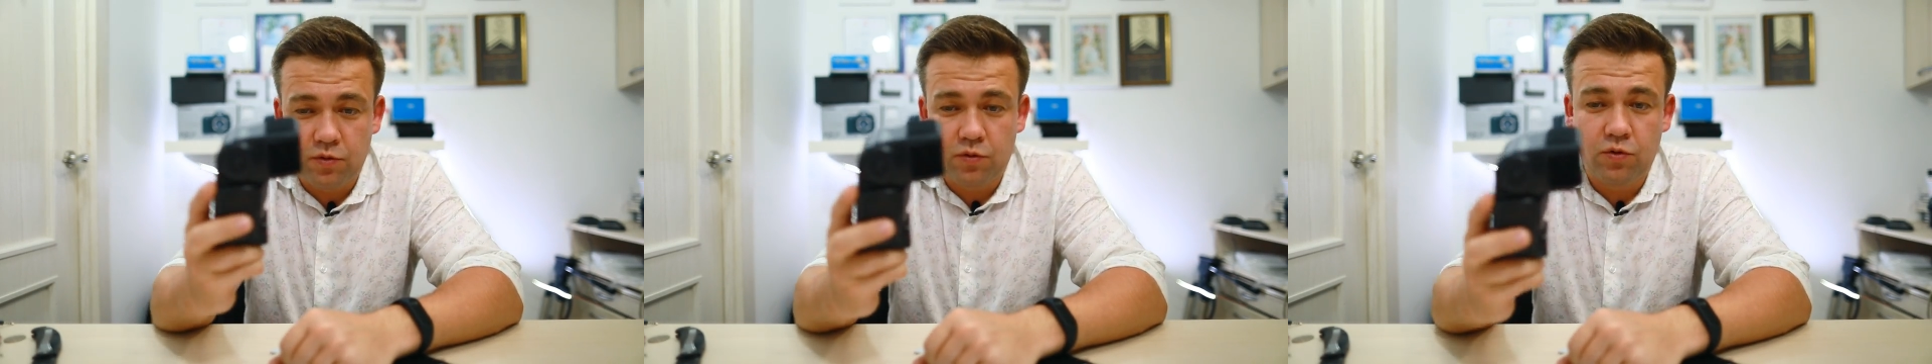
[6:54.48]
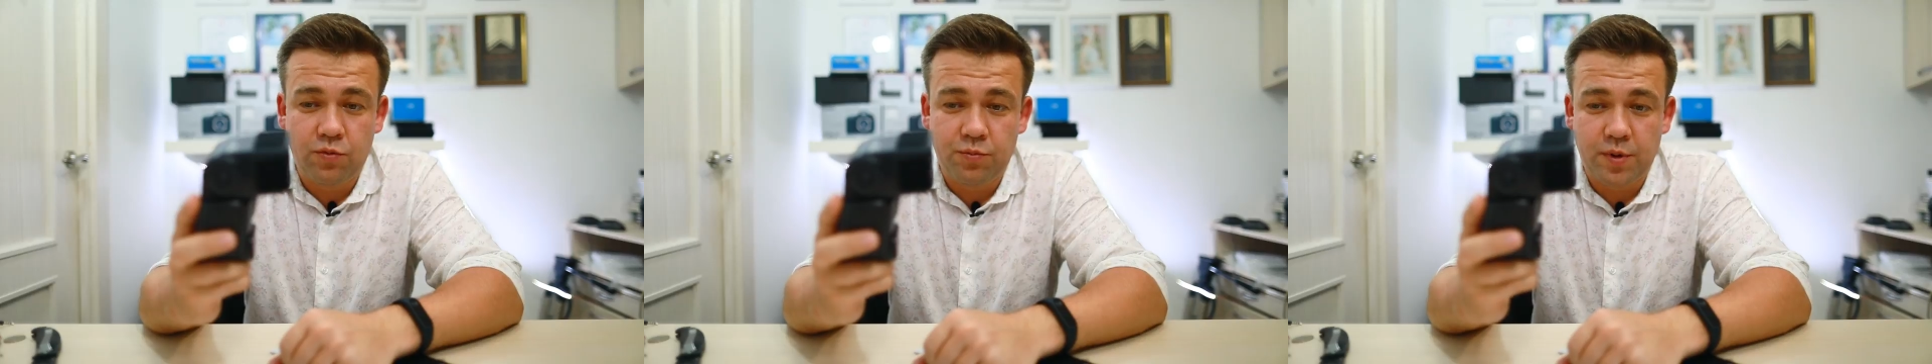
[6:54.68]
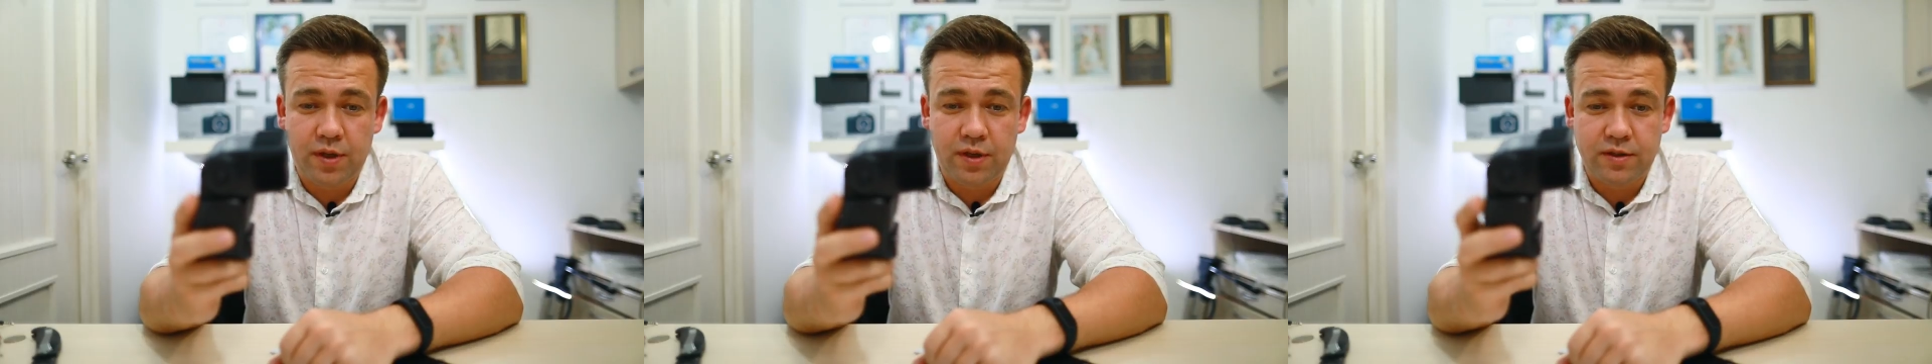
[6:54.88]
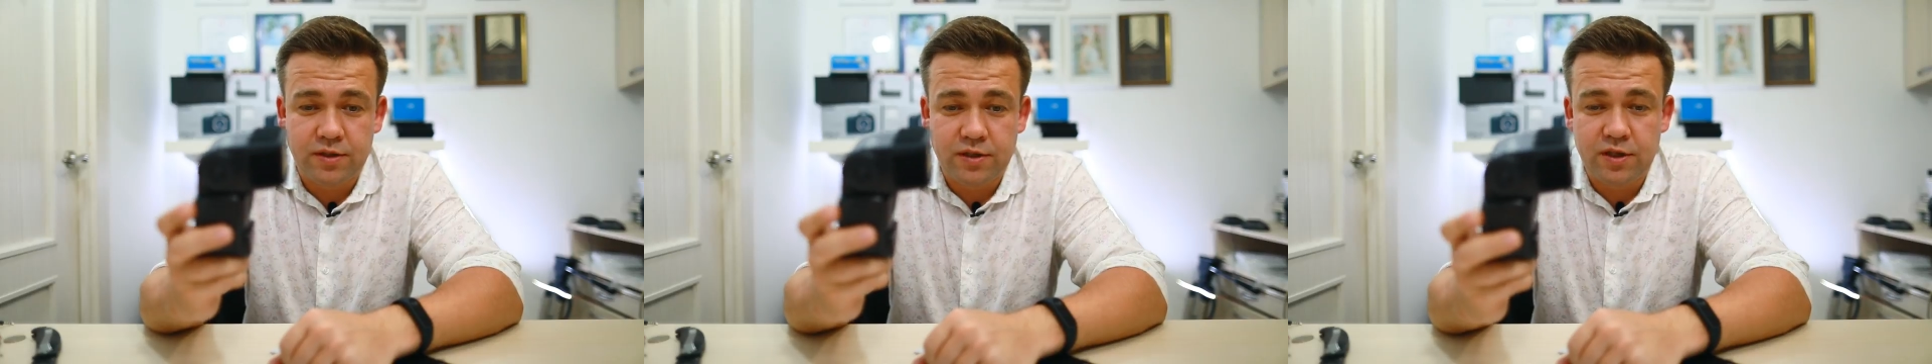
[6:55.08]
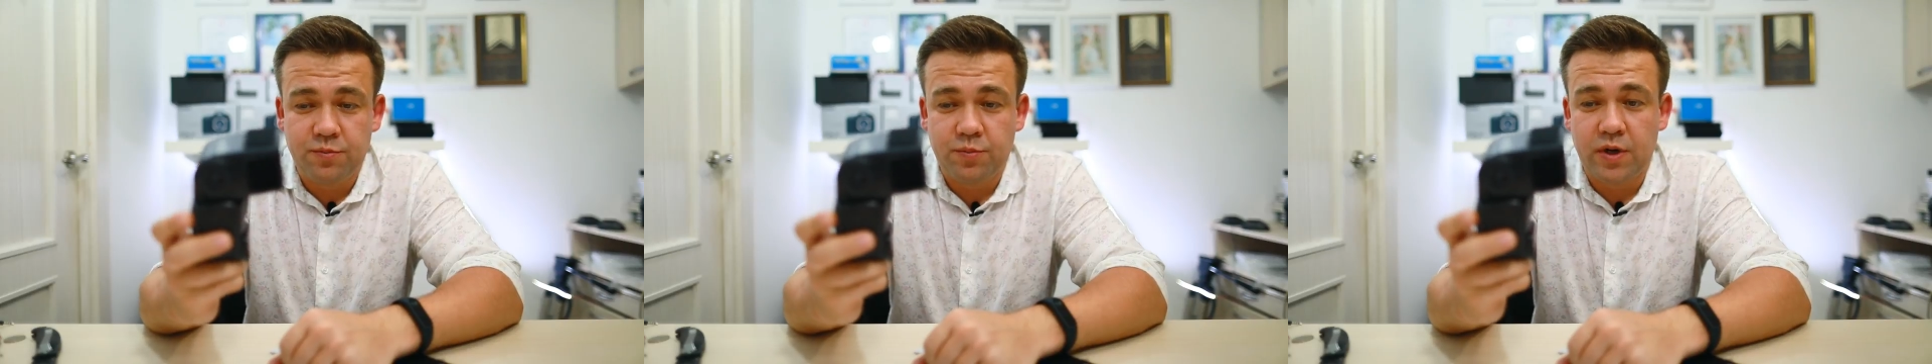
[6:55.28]
умеет
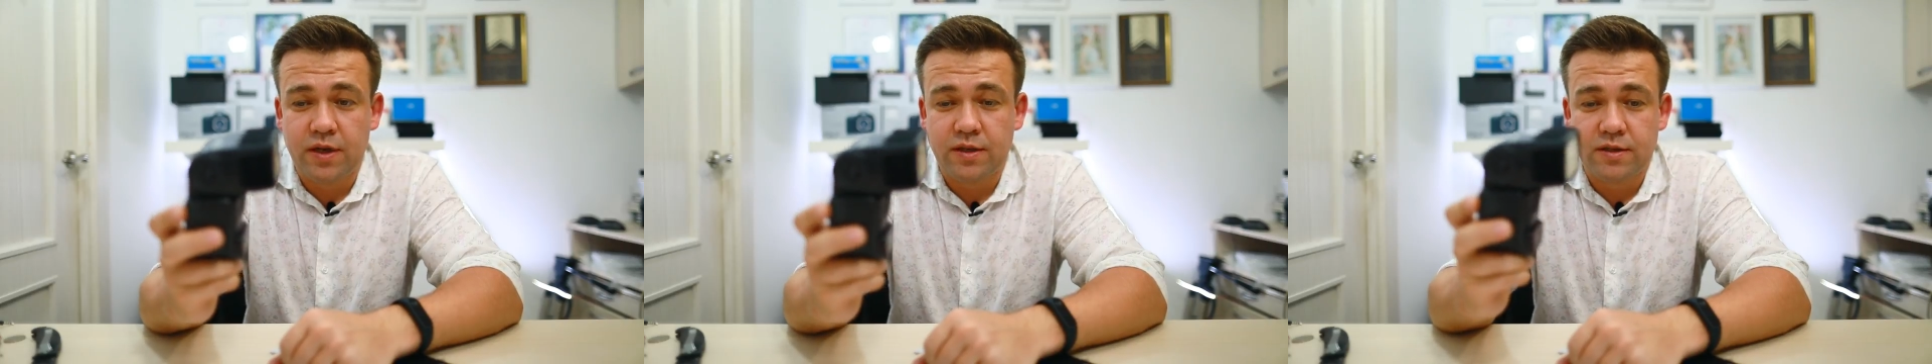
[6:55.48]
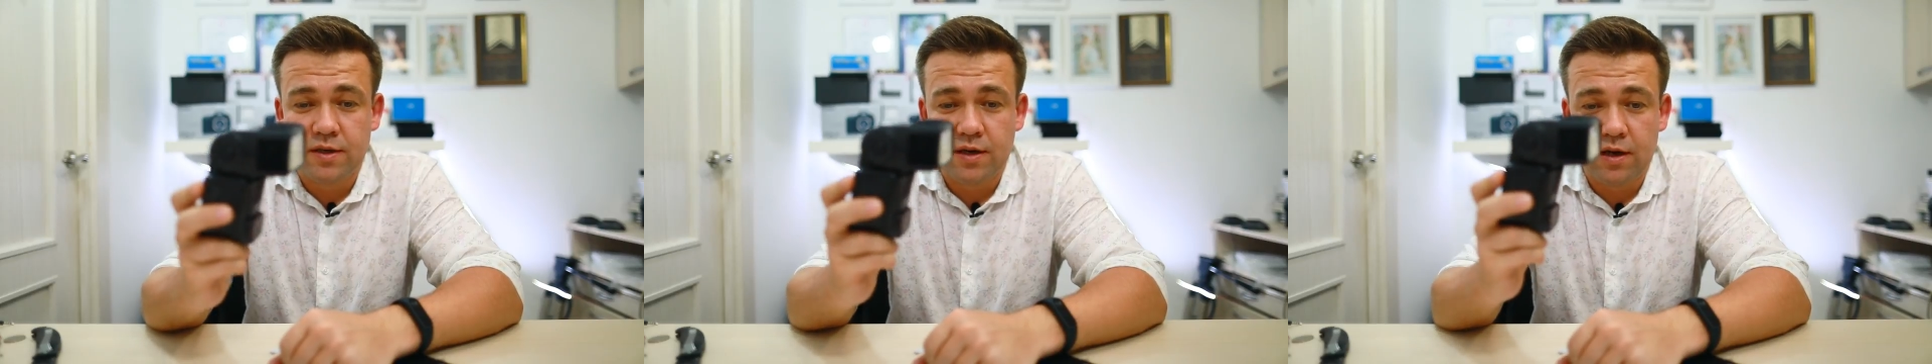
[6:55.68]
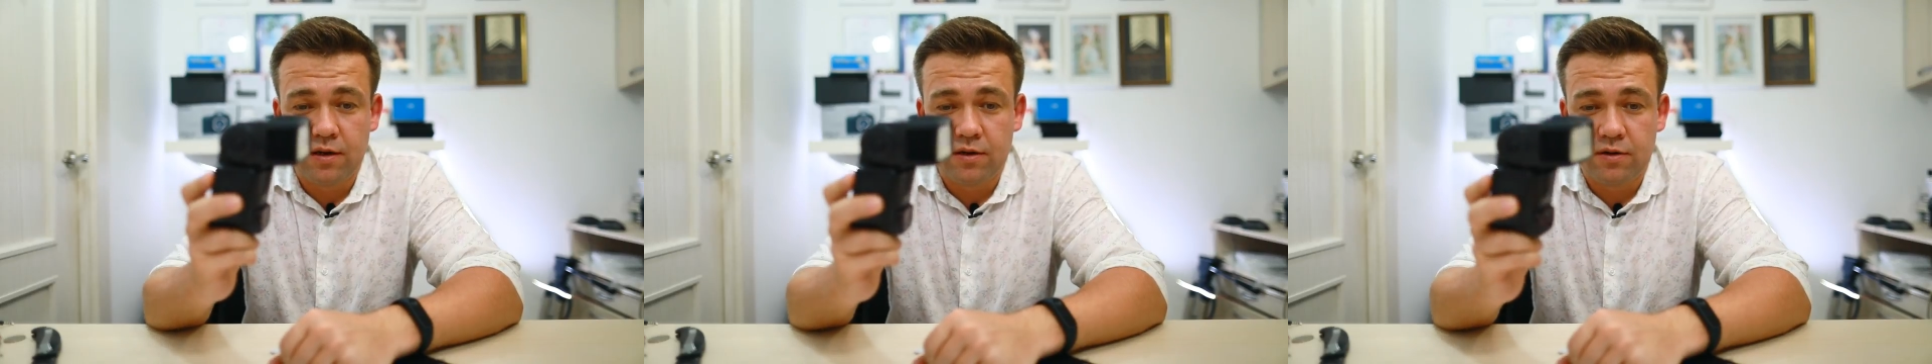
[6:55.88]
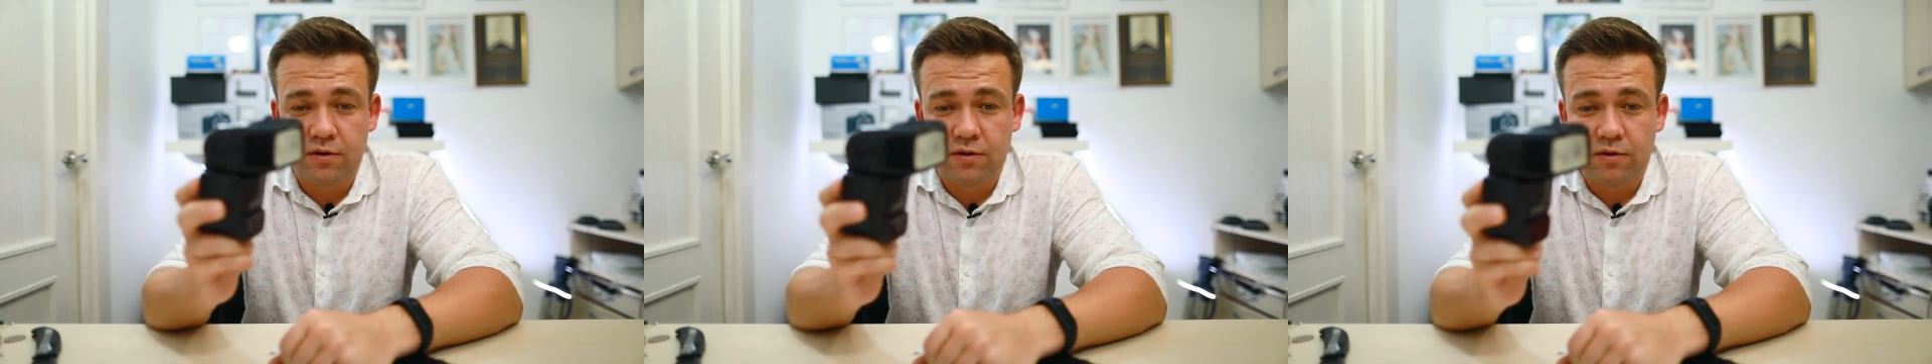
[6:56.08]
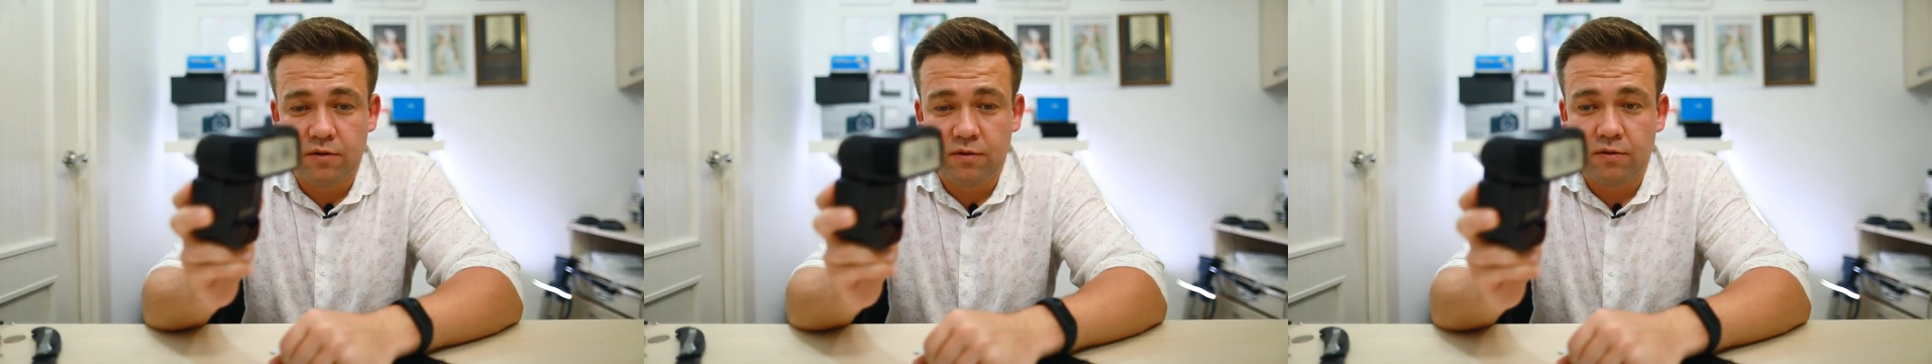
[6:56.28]
снимать как
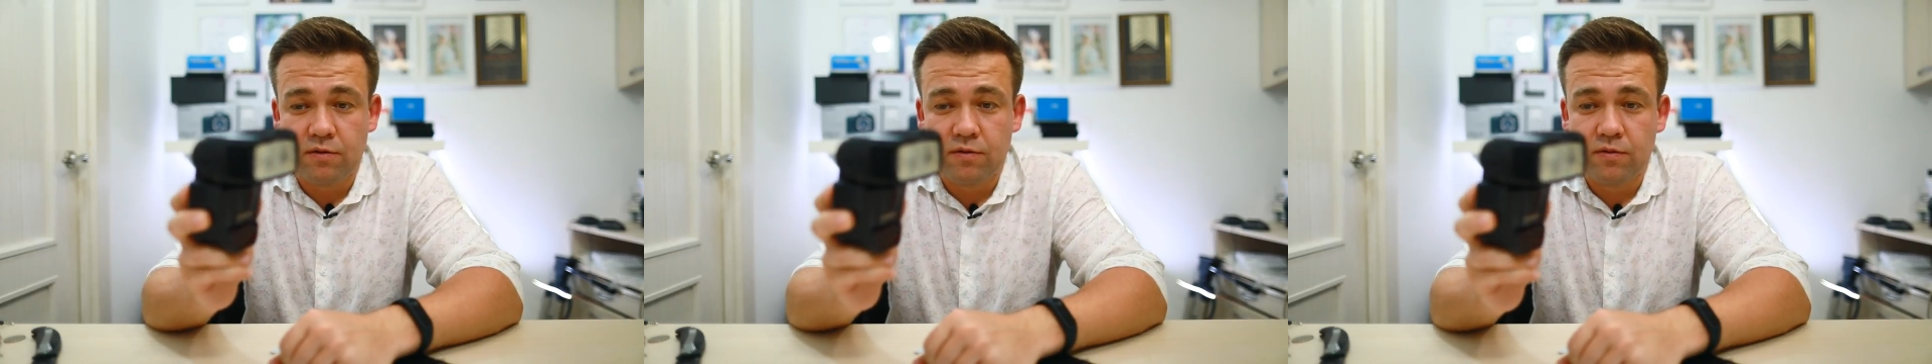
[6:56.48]
э,